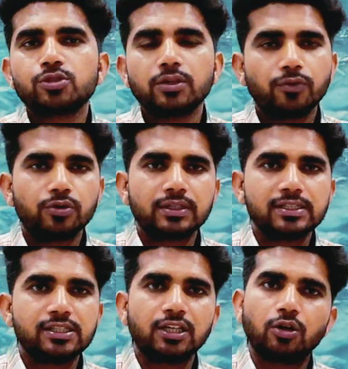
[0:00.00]
मुझे फ़ोन
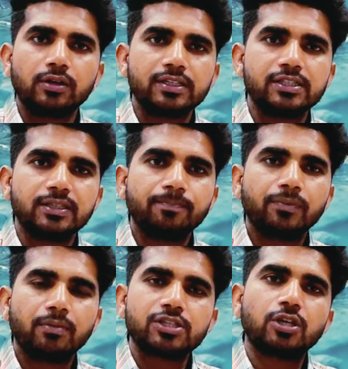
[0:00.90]
कीजिए कॉल कीजिए
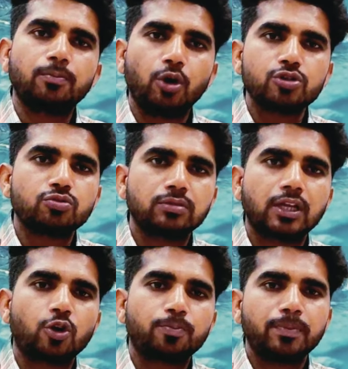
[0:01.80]
बच्चा बहुत सुंदर
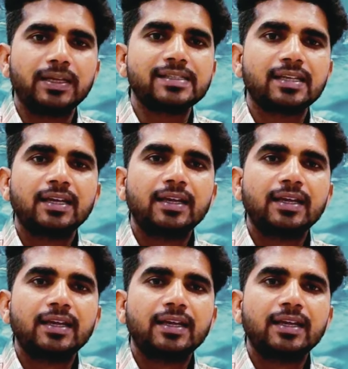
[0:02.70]
है और प्लीज़